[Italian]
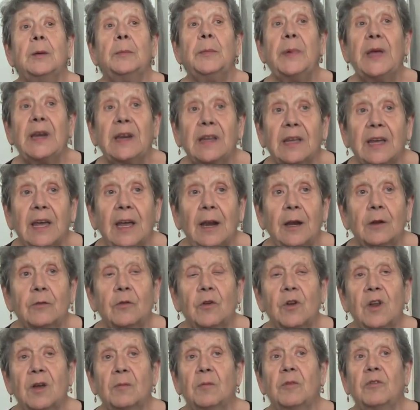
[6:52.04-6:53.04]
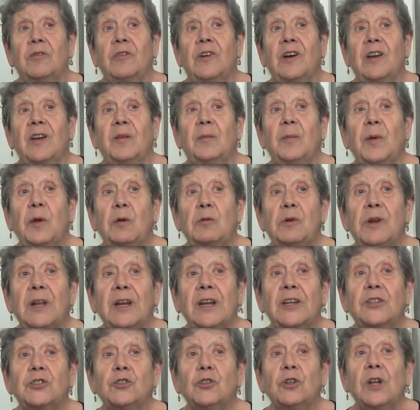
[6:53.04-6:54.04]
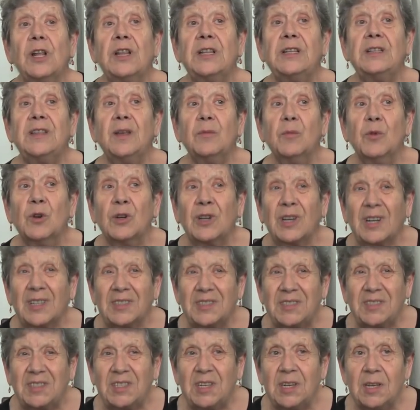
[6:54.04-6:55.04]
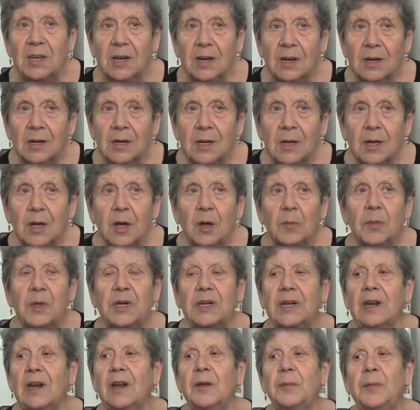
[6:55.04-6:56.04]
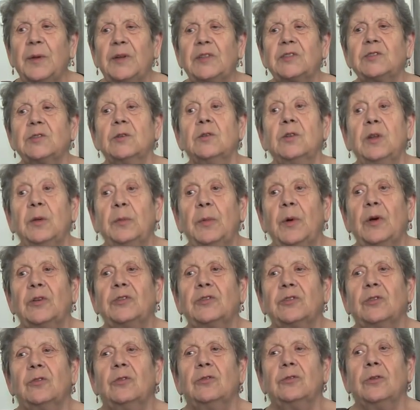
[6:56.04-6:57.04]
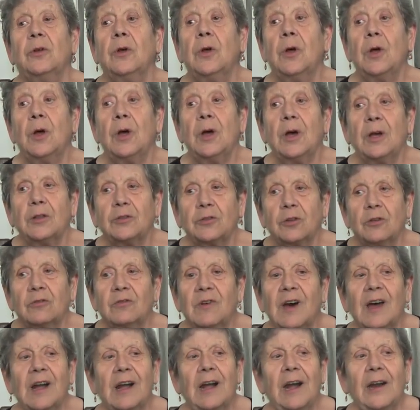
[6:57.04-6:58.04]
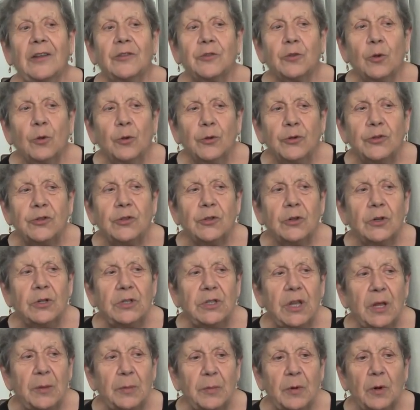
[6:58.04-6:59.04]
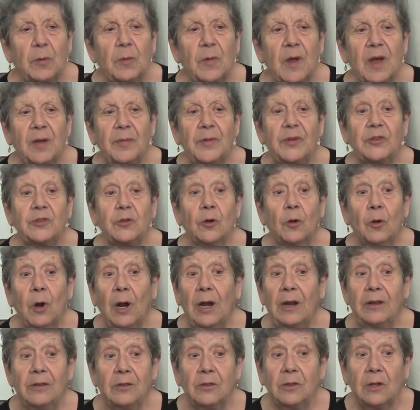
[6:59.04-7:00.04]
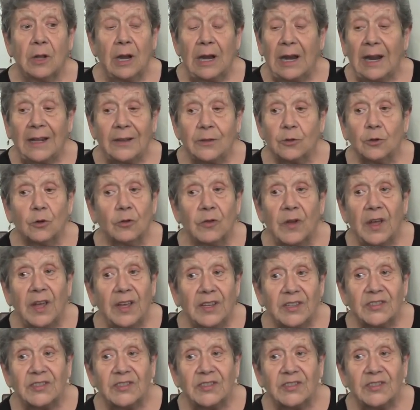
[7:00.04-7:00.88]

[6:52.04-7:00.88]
Perché lo vogliamo fare? Per una ragione di democrazia, perché le persone possono trovare la soluzione dei problemi solo laddove